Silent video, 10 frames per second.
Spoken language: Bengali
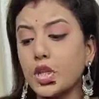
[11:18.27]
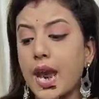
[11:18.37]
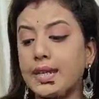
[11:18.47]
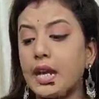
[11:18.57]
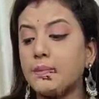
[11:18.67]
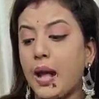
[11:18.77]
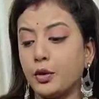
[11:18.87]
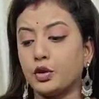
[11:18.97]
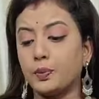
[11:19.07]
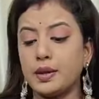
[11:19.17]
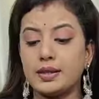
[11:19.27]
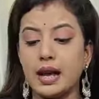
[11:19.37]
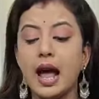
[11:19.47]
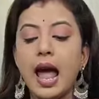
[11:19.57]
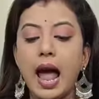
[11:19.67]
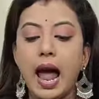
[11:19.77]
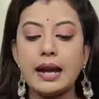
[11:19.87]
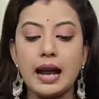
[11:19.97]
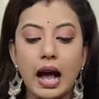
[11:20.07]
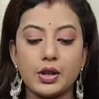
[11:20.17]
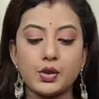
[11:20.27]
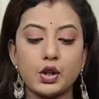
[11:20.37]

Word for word: শাড়িটার ব্লাউজ পিসটা অ্যান্ড আঁচল